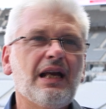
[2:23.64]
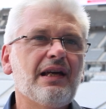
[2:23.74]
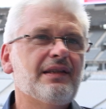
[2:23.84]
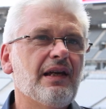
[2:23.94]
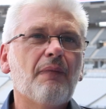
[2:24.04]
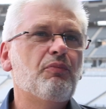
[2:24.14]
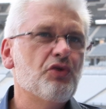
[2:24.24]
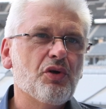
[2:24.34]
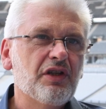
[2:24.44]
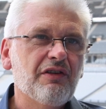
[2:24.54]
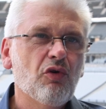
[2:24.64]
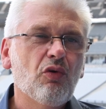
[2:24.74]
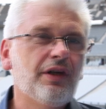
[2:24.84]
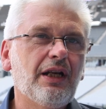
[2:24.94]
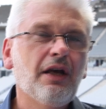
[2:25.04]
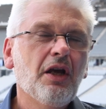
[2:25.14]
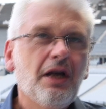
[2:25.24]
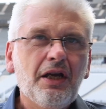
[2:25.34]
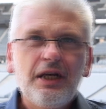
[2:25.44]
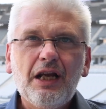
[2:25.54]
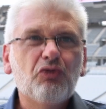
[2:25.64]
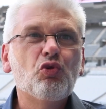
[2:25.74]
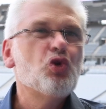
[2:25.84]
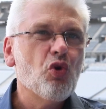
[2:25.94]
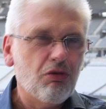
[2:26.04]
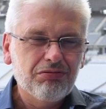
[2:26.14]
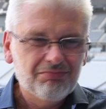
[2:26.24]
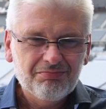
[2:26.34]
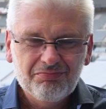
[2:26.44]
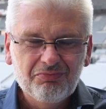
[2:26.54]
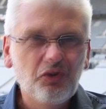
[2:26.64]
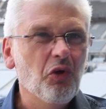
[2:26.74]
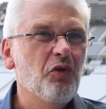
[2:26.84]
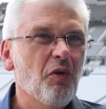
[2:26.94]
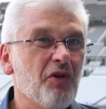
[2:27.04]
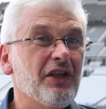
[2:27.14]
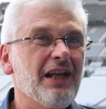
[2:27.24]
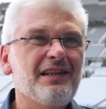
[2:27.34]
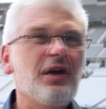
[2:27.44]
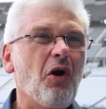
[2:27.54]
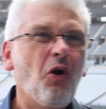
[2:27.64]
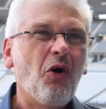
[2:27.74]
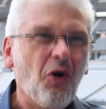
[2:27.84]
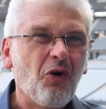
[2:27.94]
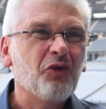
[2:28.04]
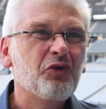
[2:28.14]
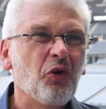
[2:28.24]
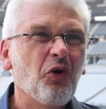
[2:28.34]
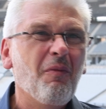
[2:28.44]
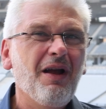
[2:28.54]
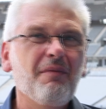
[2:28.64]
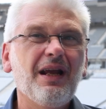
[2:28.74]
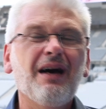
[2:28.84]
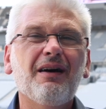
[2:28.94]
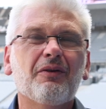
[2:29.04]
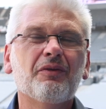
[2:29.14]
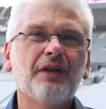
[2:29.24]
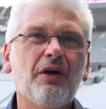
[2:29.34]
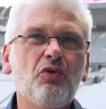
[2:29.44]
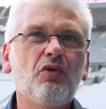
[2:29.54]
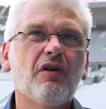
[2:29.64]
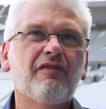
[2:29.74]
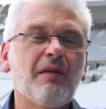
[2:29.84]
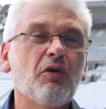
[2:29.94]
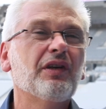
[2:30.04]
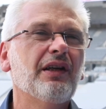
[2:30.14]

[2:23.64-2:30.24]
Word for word: il a été à plusieurs niveaux. Il, il est toujours de, bonne qualité en, temps normal, mais là on a eu euh, vraiment